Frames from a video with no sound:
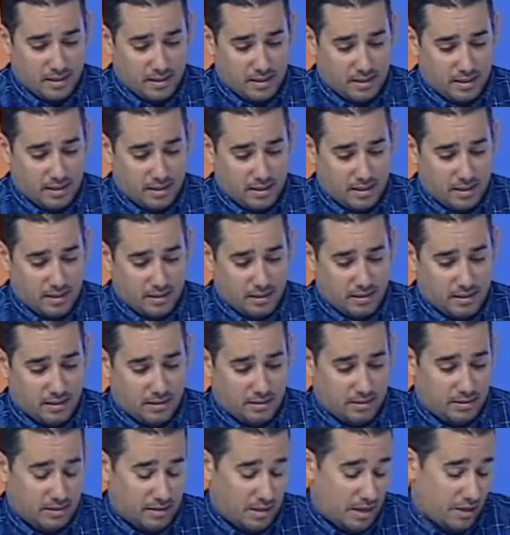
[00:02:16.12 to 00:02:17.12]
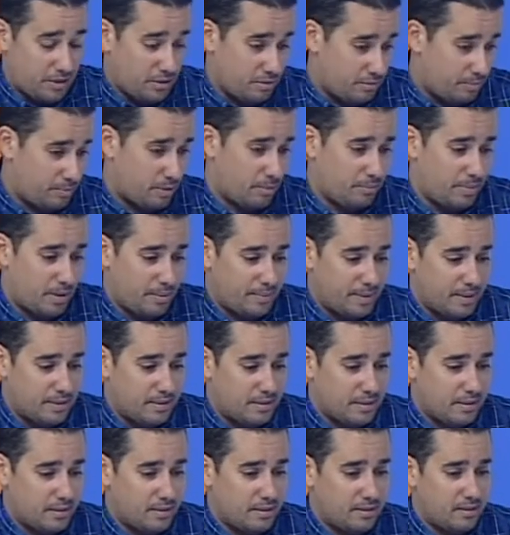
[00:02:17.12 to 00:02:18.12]
ellos
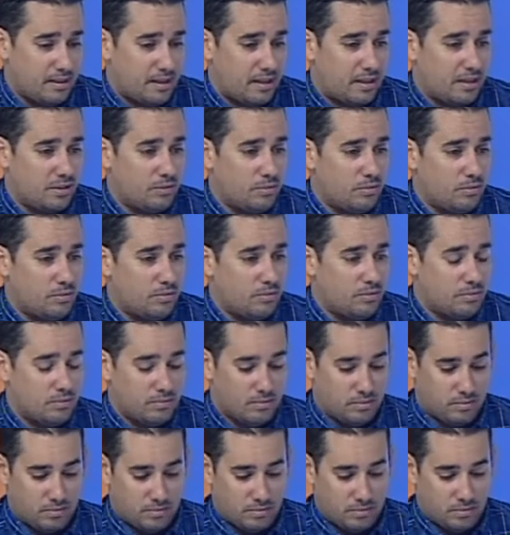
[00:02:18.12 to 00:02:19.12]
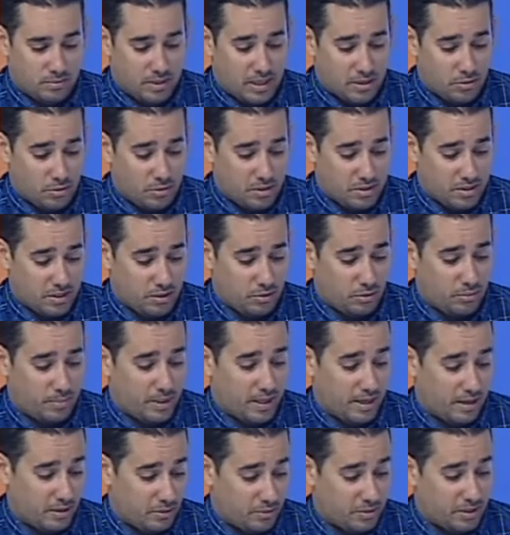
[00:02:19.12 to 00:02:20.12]
propiamente entregando una solicitud
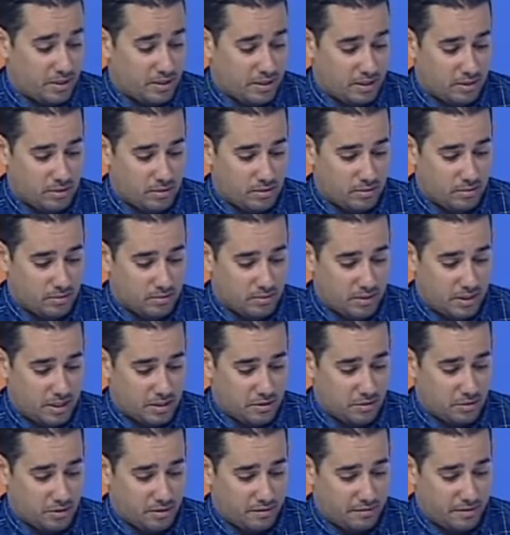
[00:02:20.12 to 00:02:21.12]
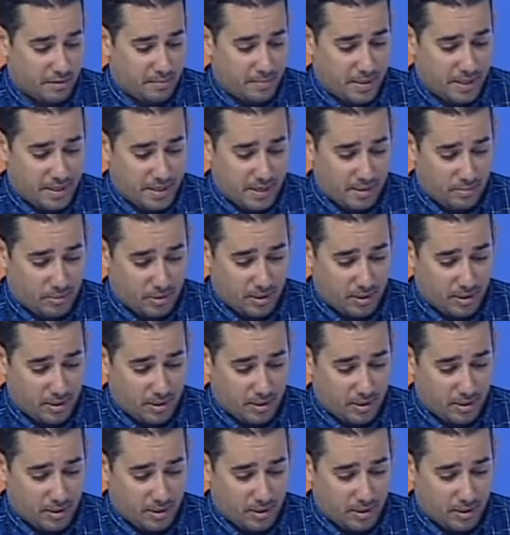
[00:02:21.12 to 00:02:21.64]
para reunirse con dirección de enfermería,